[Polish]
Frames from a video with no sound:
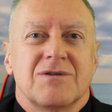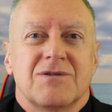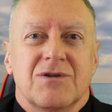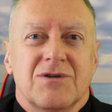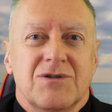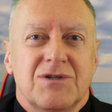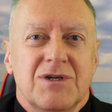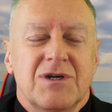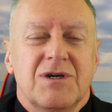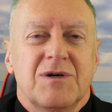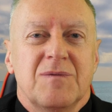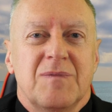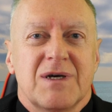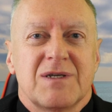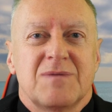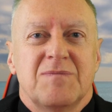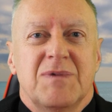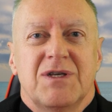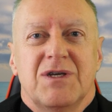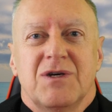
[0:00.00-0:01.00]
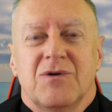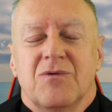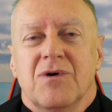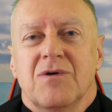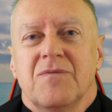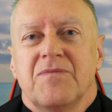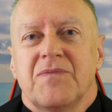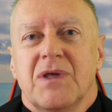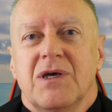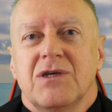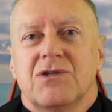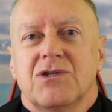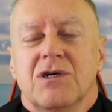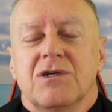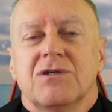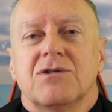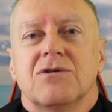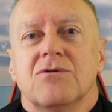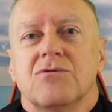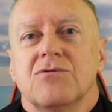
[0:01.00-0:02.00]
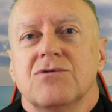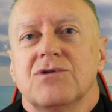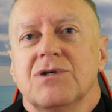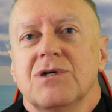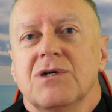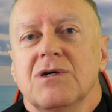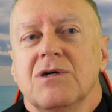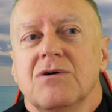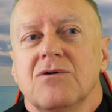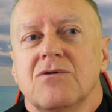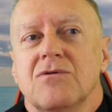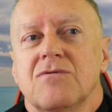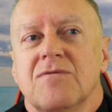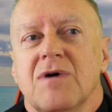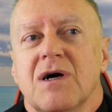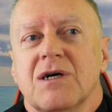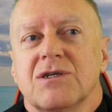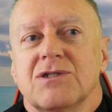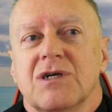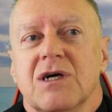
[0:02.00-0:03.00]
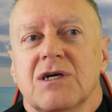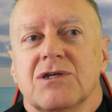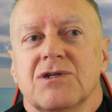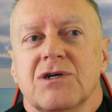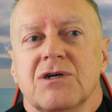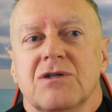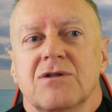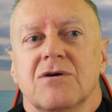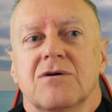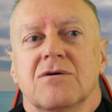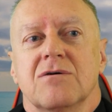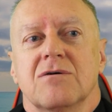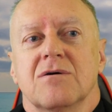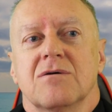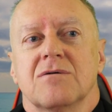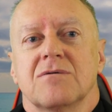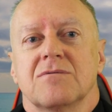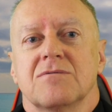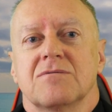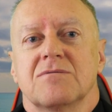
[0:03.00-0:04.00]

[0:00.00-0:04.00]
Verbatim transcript: coś się chyba zmieniło i część ludzi uważa, że no,